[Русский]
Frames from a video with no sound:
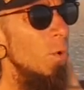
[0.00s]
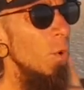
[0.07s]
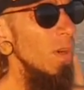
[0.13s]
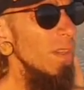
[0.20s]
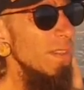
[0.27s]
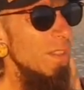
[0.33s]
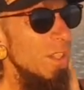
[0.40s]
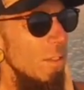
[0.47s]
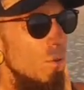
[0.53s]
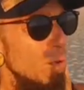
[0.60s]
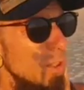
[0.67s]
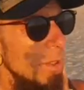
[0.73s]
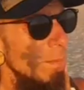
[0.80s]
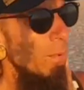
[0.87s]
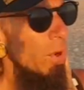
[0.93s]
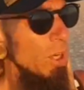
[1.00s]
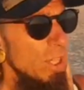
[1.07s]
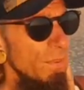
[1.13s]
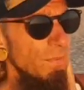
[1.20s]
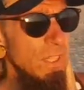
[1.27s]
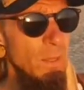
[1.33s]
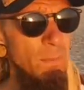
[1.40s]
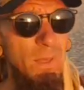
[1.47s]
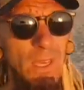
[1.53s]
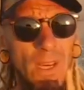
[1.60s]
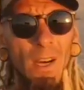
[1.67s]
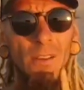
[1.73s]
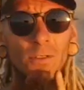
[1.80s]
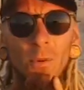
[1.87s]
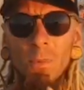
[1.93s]
горы сейчас уже больше в дымке,
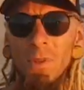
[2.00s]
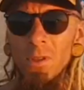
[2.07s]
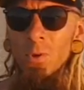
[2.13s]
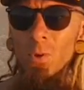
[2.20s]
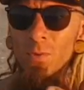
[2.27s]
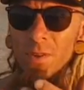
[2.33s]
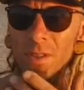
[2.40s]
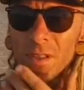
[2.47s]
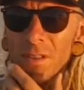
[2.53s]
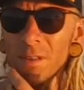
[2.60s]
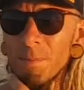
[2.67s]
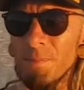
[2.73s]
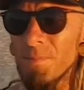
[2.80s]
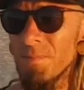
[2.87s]
их особенно не увидеть.